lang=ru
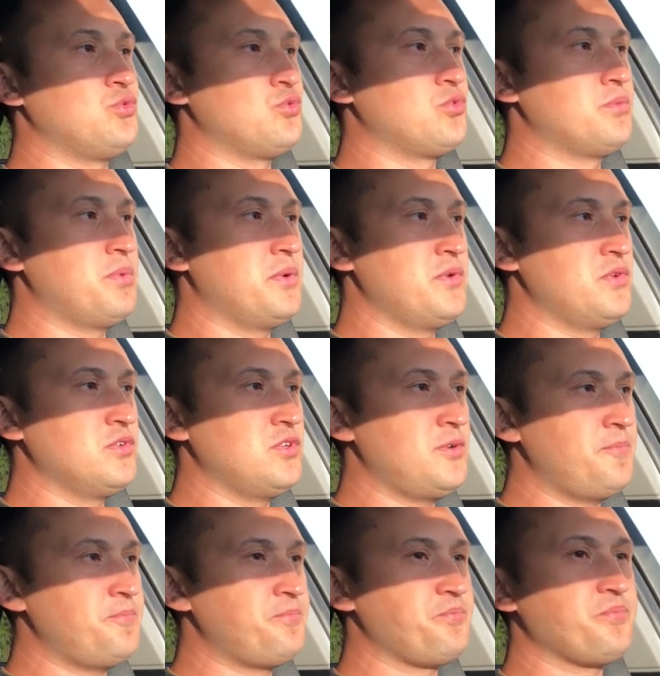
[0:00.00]
друга
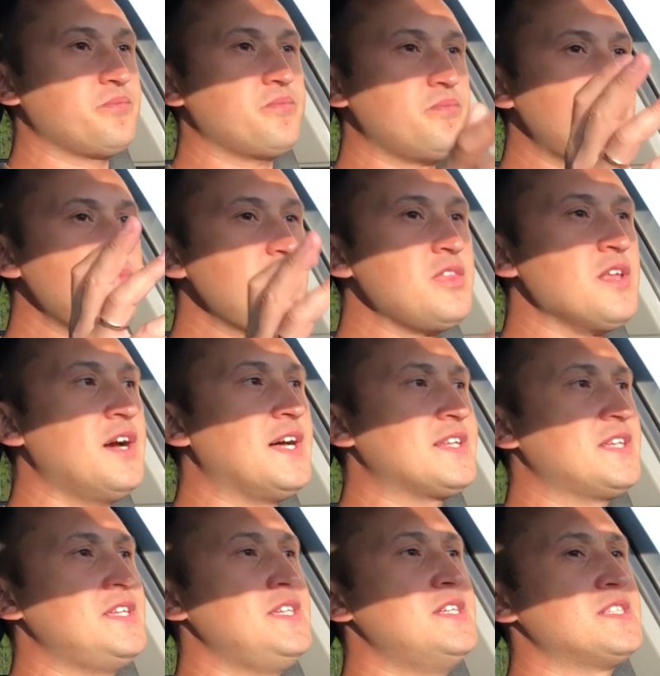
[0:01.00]
повело.
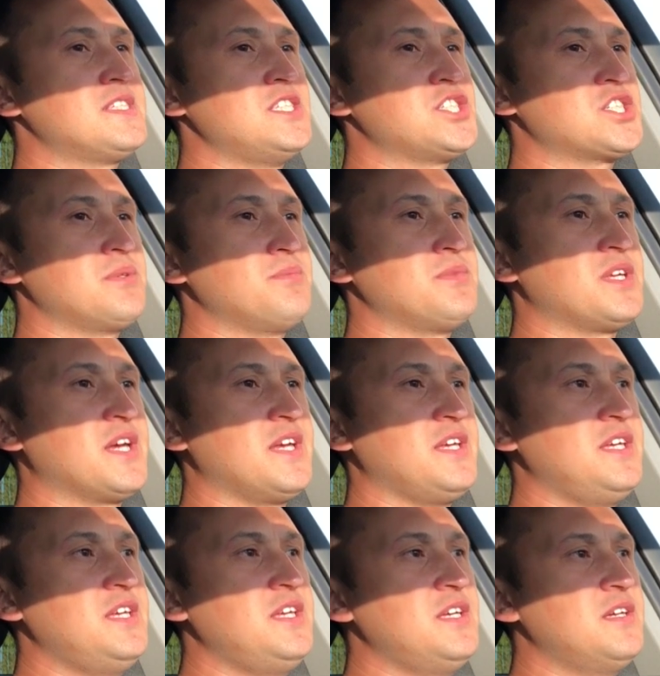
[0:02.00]
АТЕ слишком
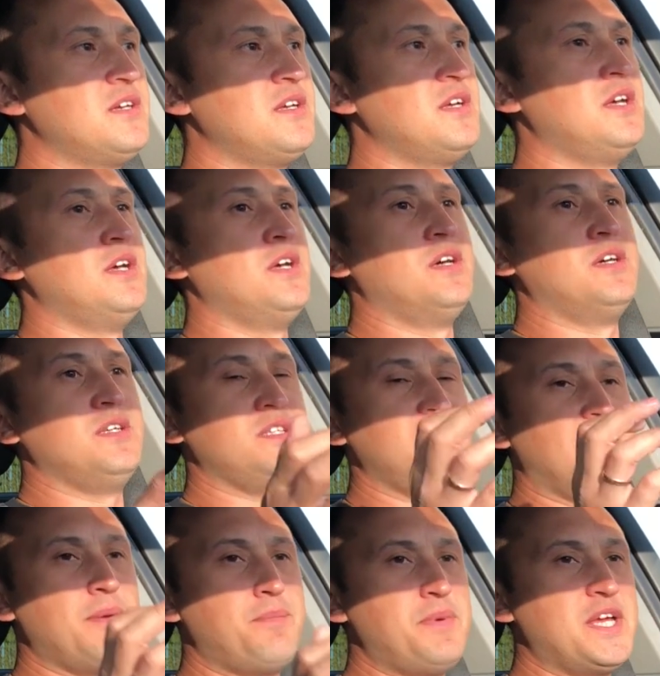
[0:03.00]
дорогие.
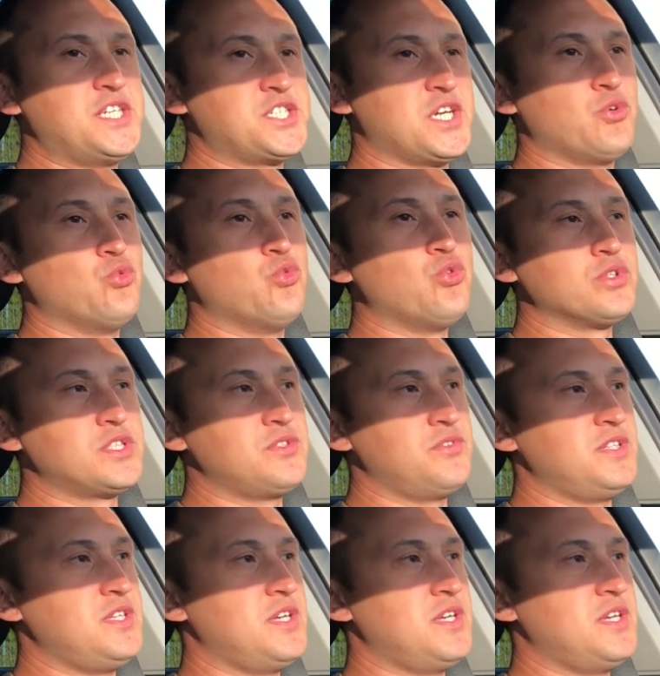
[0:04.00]
Опять же, отзывы